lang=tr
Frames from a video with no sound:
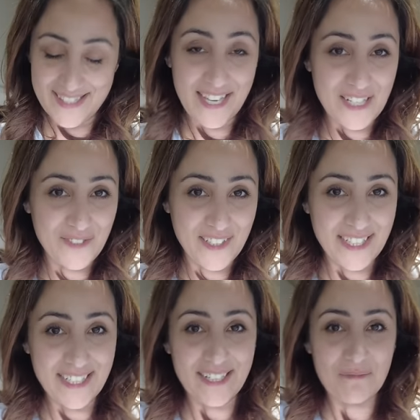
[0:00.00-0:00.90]

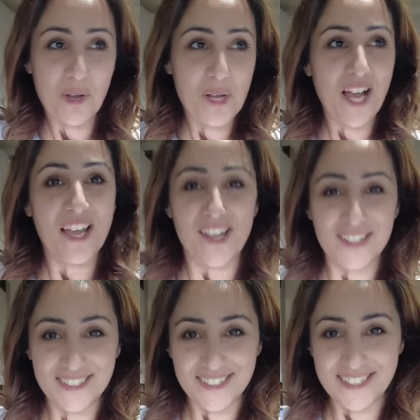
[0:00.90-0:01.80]
selfileri böyle
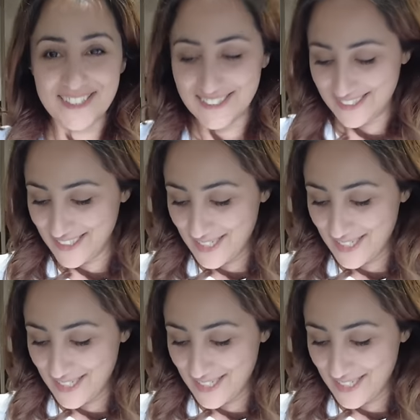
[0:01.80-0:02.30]
ayaklarını